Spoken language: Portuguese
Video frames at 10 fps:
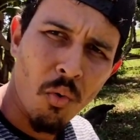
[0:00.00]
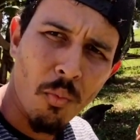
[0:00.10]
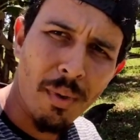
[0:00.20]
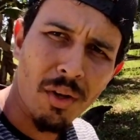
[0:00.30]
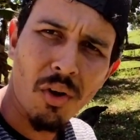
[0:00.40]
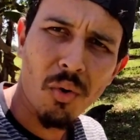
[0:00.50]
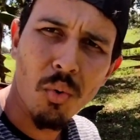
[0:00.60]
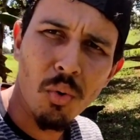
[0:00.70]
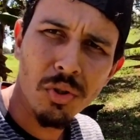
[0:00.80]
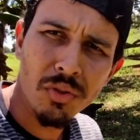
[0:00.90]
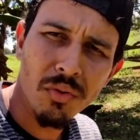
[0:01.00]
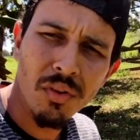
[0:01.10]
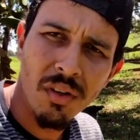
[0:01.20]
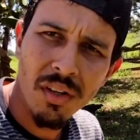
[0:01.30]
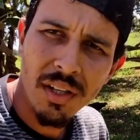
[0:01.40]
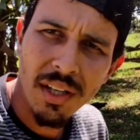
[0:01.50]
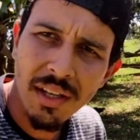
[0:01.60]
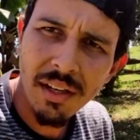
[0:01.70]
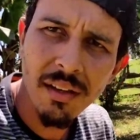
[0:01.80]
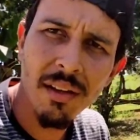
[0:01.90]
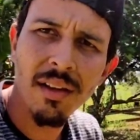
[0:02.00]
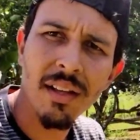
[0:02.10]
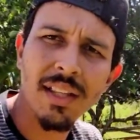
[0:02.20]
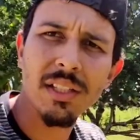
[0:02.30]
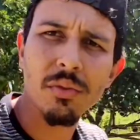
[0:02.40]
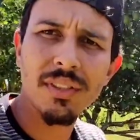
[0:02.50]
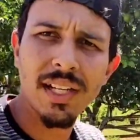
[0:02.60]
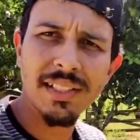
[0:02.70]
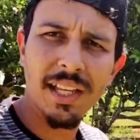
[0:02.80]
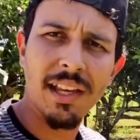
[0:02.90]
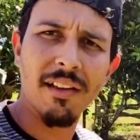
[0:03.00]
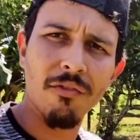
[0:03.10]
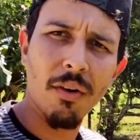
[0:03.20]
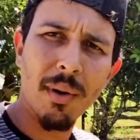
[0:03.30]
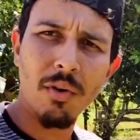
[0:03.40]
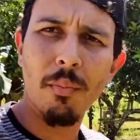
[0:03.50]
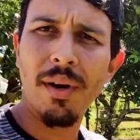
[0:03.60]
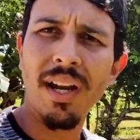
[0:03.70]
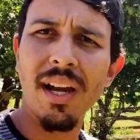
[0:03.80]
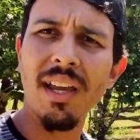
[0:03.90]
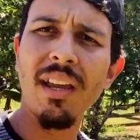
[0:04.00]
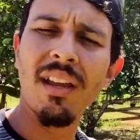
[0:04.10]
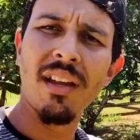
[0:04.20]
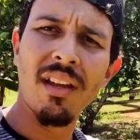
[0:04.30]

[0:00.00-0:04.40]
um menor custo e ter sucesso aí. Vamos acompanhar aí